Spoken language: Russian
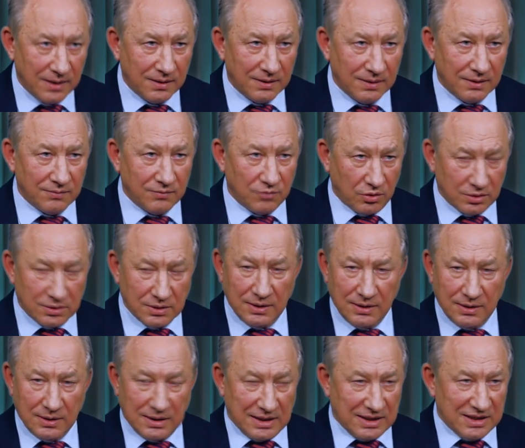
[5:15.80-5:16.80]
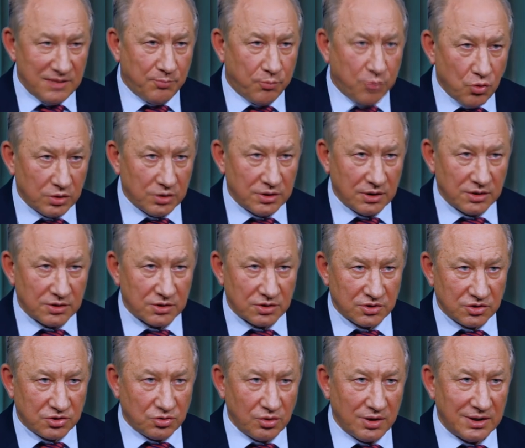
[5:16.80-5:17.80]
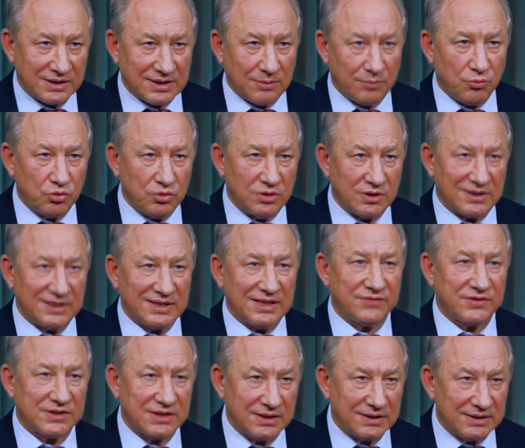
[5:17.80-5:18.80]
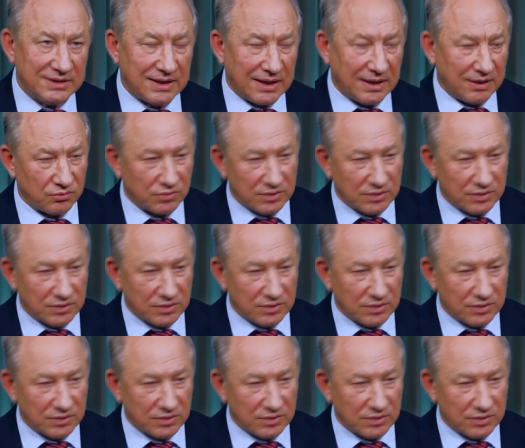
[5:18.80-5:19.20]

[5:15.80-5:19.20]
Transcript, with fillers: э, вот, они поняли, что это будет навсегда.